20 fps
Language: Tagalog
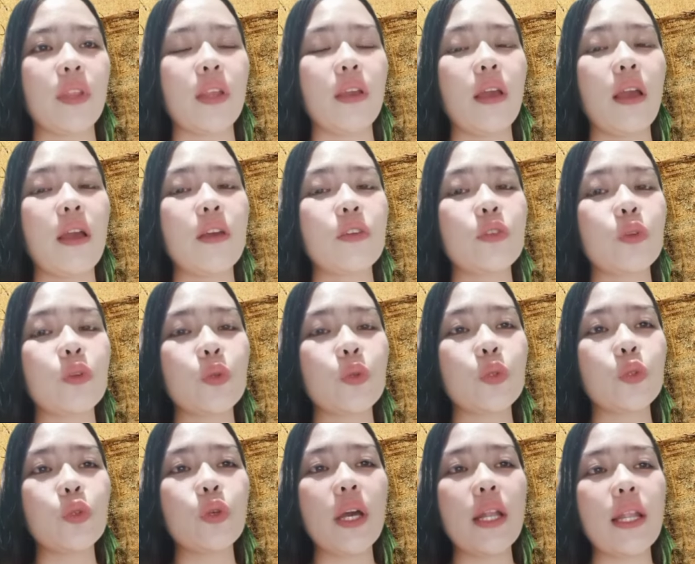
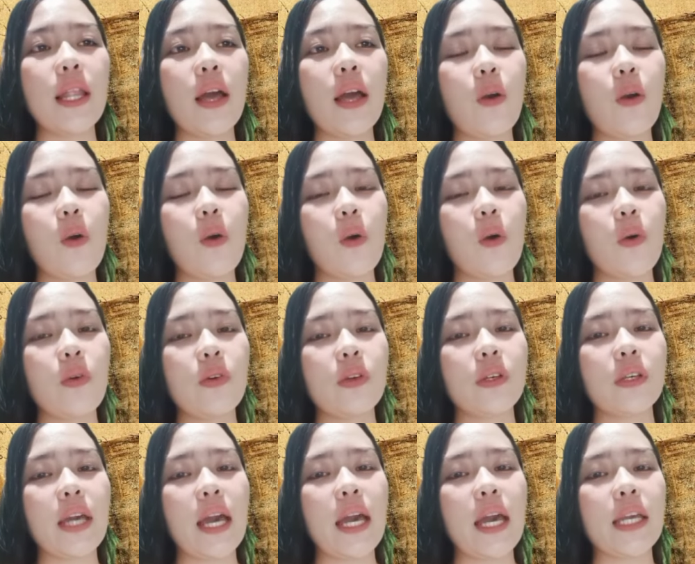Susugal ako
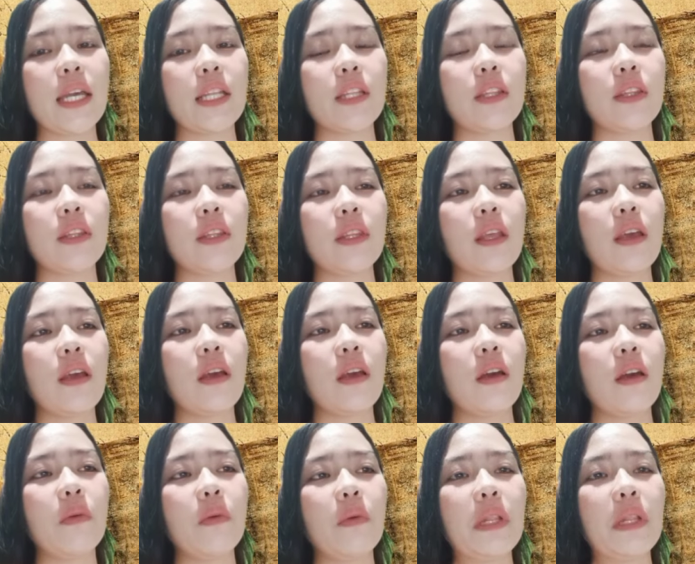kahit
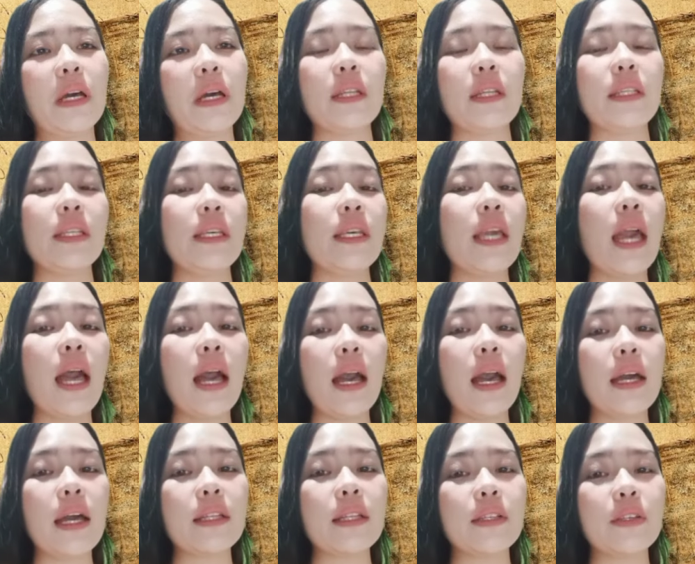walang
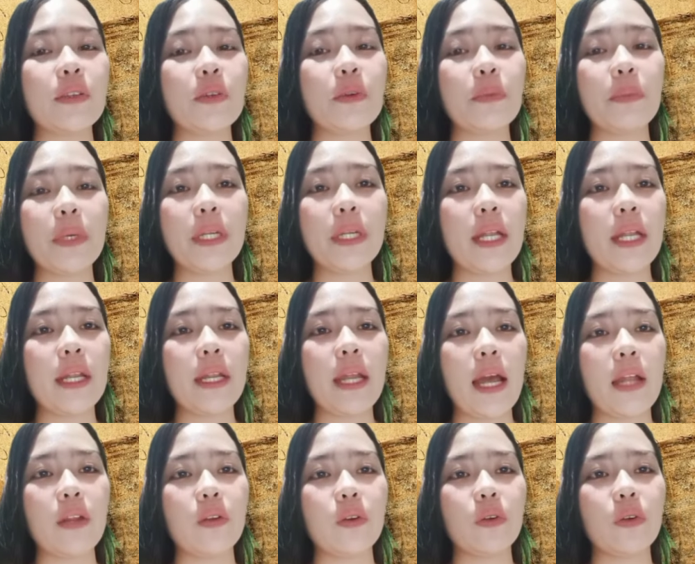katiyakan kung
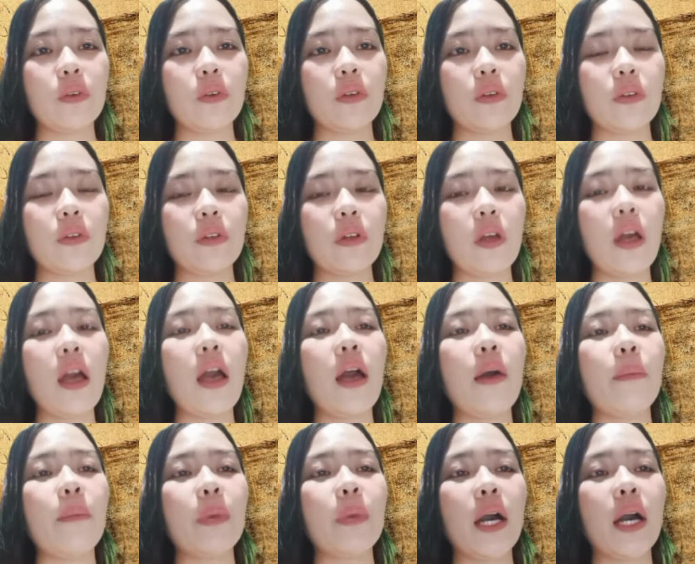mananalo.
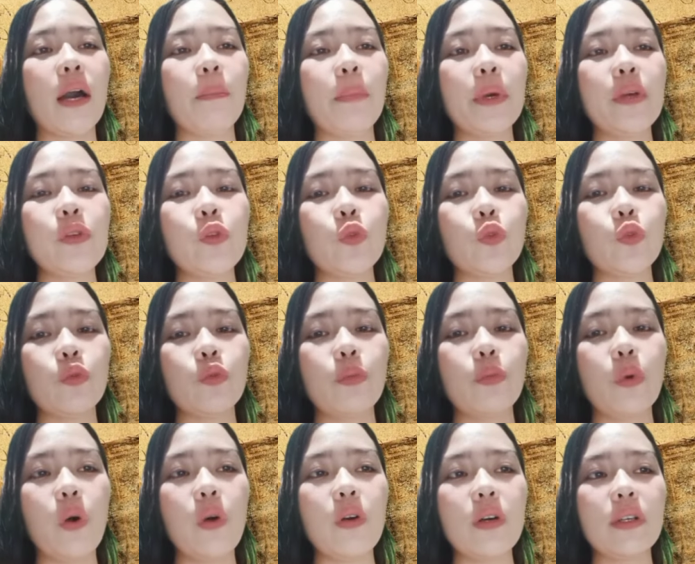Mga
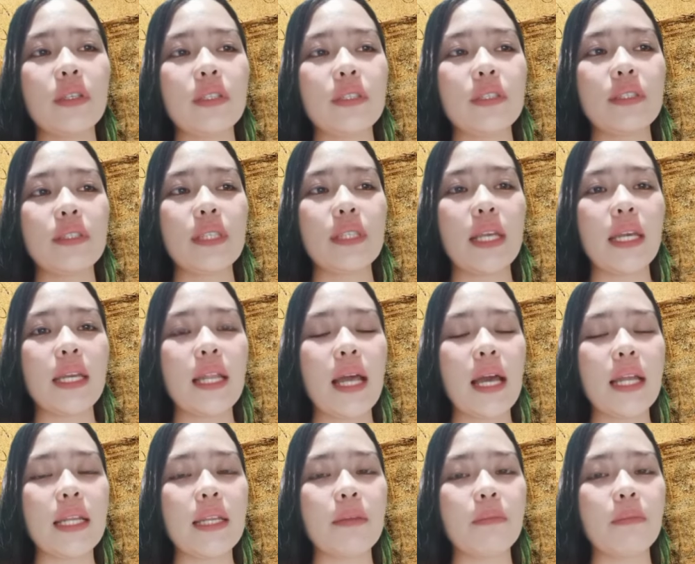pagsubok sa
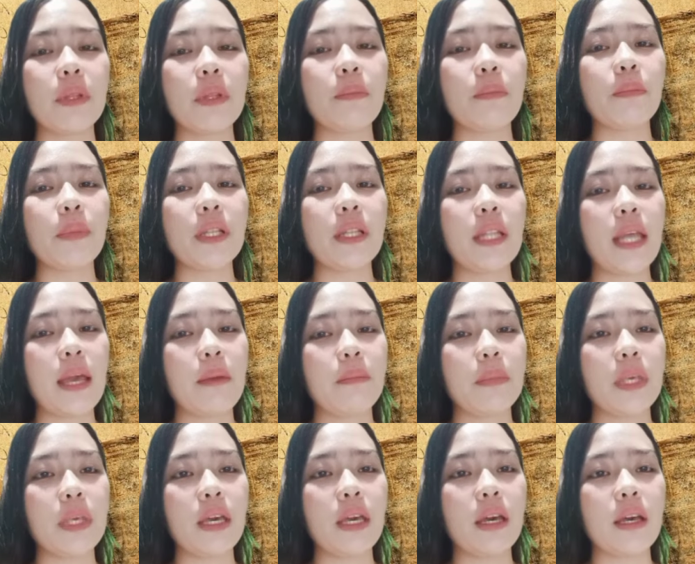ilalim ng
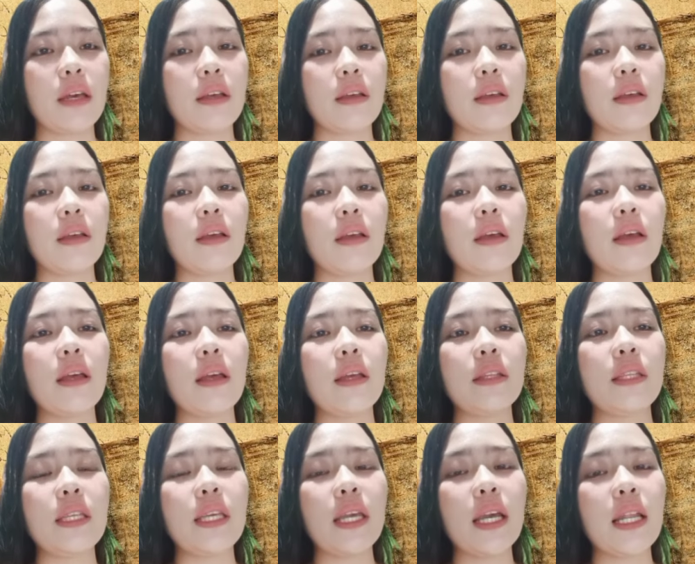pandemya,
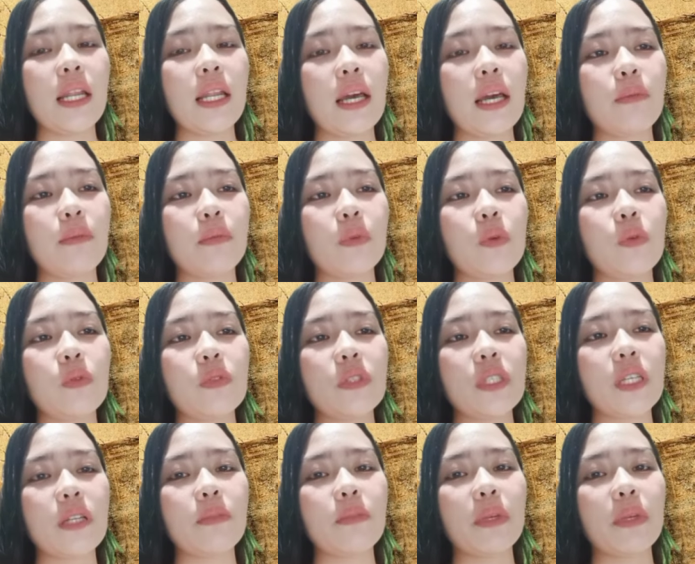di alam kung
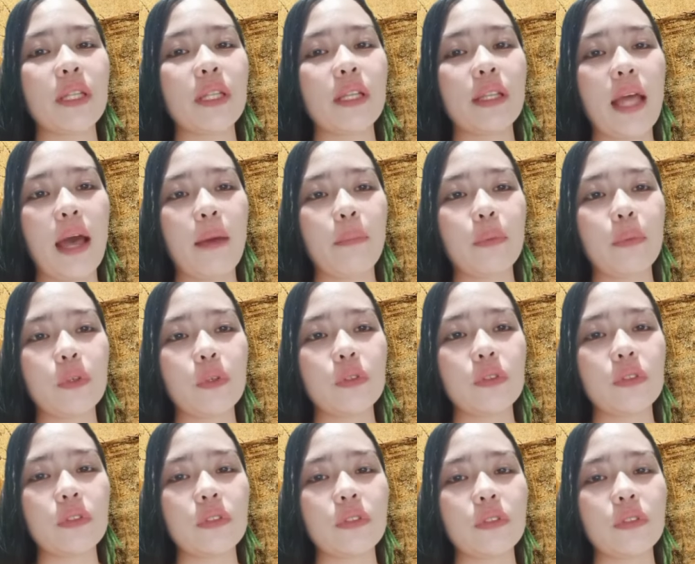saan matatapos.